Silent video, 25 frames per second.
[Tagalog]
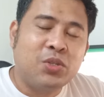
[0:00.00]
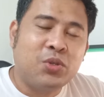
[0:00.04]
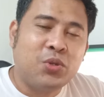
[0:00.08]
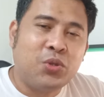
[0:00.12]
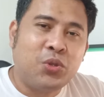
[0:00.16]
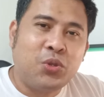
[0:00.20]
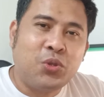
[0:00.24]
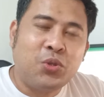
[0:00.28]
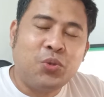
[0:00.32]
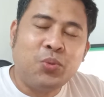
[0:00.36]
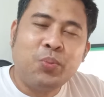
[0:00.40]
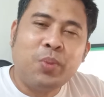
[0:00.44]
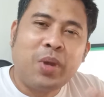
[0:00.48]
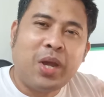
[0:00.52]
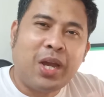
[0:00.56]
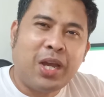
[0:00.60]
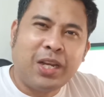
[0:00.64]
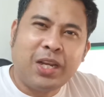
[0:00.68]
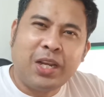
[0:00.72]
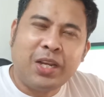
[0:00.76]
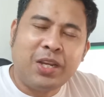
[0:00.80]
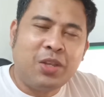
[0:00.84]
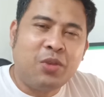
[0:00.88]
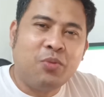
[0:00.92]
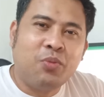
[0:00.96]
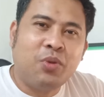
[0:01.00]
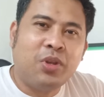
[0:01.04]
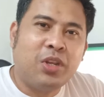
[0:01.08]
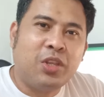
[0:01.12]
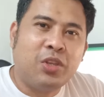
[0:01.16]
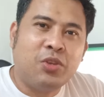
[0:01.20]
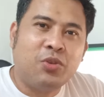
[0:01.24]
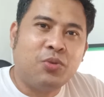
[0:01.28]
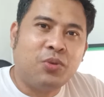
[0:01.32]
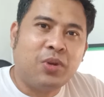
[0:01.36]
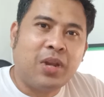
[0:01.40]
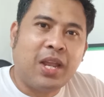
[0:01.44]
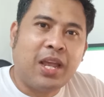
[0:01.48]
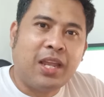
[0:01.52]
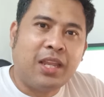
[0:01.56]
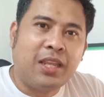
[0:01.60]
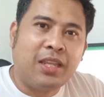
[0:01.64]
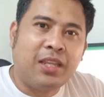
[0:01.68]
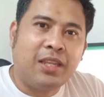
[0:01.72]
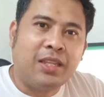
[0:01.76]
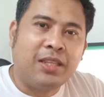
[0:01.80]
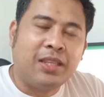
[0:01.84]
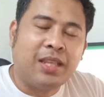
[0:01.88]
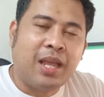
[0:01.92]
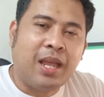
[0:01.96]
So yun yung pangkaraniwan ninyong
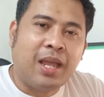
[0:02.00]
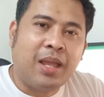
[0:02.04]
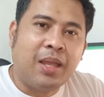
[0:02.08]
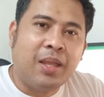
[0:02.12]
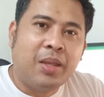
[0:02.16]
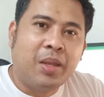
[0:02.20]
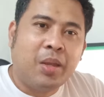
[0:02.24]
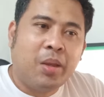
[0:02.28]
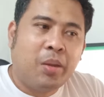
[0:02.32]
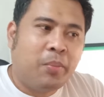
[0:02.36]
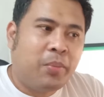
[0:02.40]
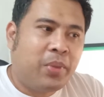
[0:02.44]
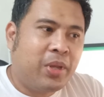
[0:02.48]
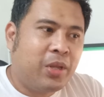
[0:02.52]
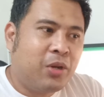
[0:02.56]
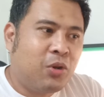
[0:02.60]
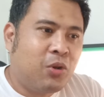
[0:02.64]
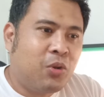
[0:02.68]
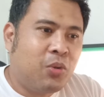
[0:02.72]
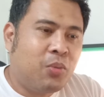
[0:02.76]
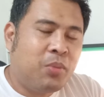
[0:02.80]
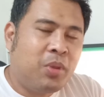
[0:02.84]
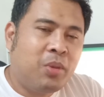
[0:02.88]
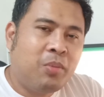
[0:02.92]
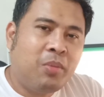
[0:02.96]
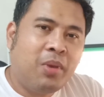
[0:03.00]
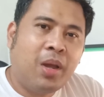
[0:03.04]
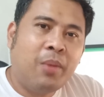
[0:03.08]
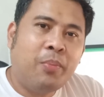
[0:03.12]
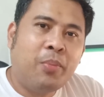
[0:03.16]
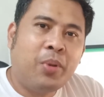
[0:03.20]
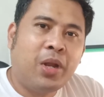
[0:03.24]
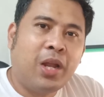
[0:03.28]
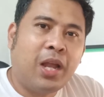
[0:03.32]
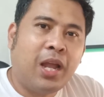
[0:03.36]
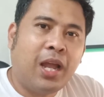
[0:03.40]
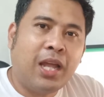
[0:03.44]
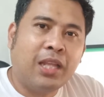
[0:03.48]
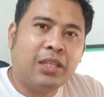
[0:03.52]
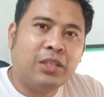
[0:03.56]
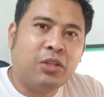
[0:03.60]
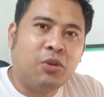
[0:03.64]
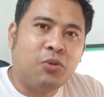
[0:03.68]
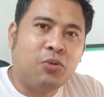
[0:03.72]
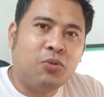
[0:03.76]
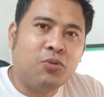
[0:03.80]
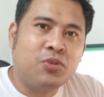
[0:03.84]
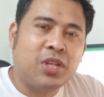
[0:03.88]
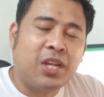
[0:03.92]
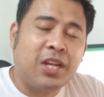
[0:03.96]
nakikita. Pero may mga
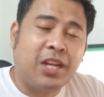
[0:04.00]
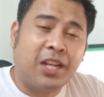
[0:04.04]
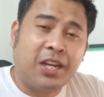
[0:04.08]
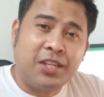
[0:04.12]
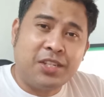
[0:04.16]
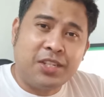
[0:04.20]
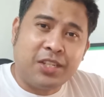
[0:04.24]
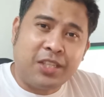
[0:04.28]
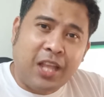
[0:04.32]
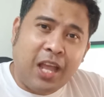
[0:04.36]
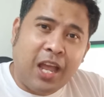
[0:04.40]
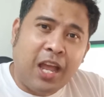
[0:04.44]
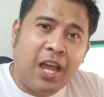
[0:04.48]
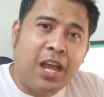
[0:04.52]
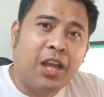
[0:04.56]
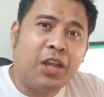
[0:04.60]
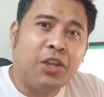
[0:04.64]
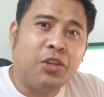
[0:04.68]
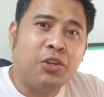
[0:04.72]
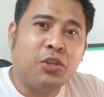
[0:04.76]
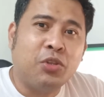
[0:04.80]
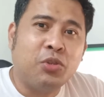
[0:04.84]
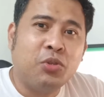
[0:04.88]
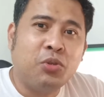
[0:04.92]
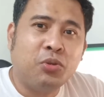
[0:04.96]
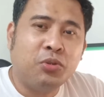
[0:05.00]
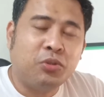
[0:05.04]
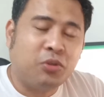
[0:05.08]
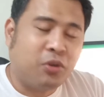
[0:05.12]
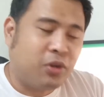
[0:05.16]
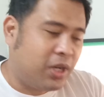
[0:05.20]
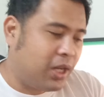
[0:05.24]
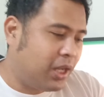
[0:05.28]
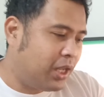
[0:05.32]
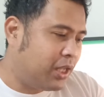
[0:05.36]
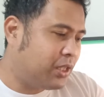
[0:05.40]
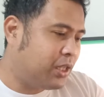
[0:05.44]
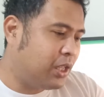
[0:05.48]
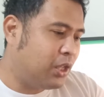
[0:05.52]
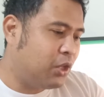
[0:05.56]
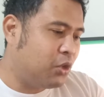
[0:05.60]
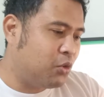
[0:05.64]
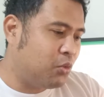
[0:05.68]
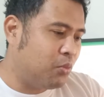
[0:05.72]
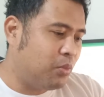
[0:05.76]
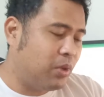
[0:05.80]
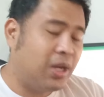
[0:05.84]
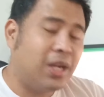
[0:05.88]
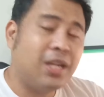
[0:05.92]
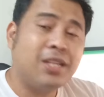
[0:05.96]
pagkakataon kung saan niresetahan kayo ng doktor, nakita
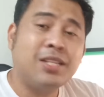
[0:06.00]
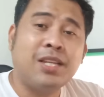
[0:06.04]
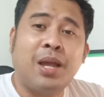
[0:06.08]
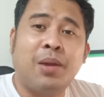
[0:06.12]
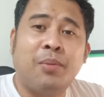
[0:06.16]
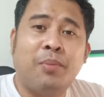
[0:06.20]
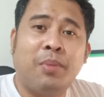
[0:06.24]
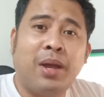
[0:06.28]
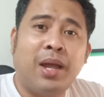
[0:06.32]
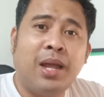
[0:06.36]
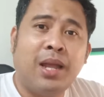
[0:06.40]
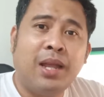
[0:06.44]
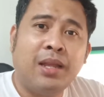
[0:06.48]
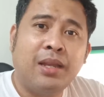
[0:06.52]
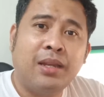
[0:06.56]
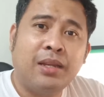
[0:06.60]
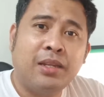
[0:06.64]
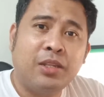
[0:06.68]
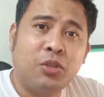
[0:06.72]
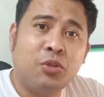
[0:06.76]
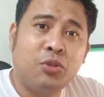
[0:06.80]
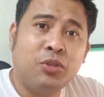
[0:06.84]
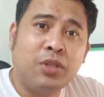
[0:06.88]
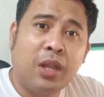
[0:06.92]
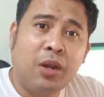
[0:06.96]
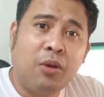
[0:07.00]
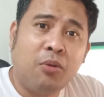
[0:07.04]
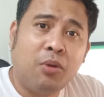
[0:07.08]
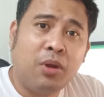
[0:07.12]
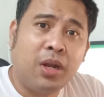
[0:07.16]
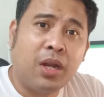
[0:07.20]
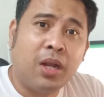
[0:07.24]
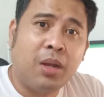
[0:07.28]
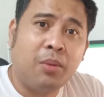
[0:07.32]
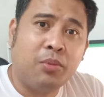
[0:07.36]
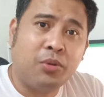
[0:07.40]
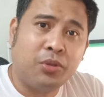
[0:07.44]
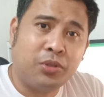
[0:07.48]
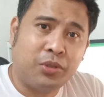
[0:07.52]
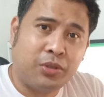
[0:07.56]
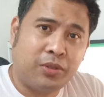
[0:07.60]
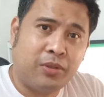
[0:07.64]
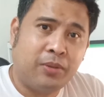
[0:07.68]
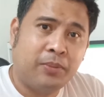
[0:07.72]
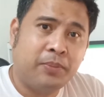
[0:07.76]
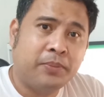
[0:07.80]
nyo magkasama yung dalawang gamot.